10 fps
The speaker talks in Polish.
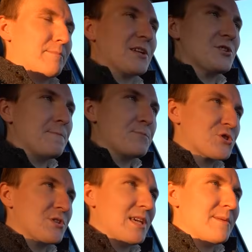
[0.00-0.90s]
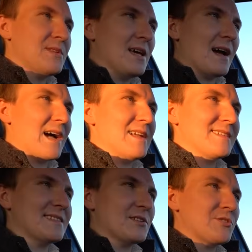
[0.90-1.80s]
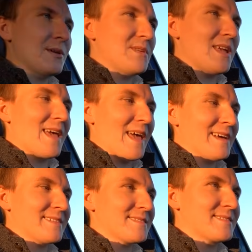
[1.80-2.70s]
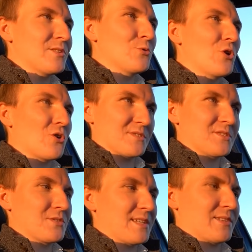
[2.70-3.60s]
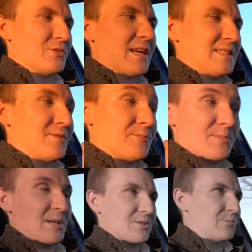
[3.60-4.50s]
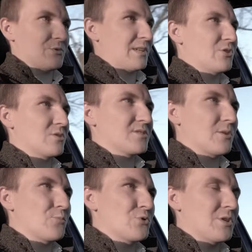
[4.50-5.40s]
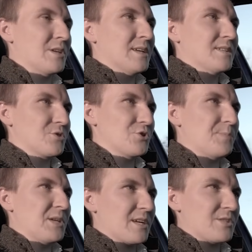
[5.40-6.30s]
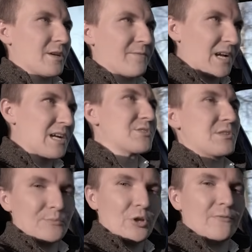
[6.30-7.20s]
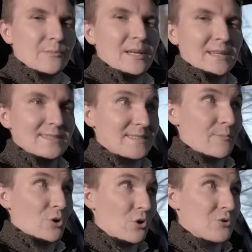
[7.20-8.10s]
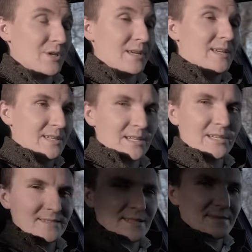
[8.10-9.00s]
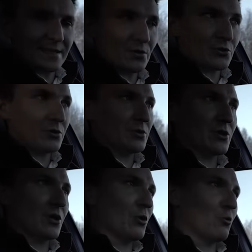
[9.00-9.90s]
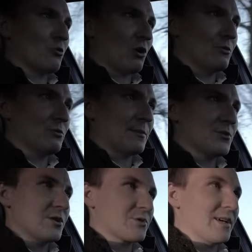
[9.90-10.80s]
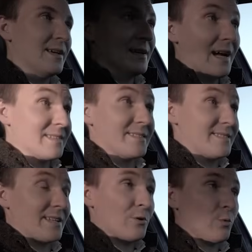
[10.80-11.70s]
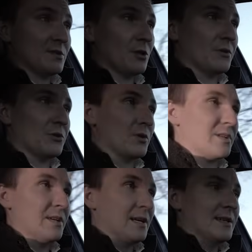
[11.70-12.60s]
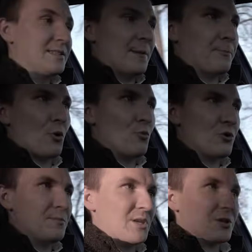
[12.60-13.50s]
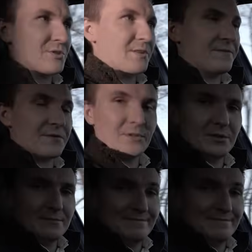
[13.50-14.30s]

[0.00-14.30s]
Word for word: Bardziej przyjemnie, ale znacznie mniej ekscytująco, tak to nazwę. Przepraszam, tutaj non-stop musi coś pikać jak w każdym nowym samochodzie. I tak jestem zaskoczony, że nie uruchomił nam się jeszcze asystent głosowy, który nie pomógł mi jeszcze w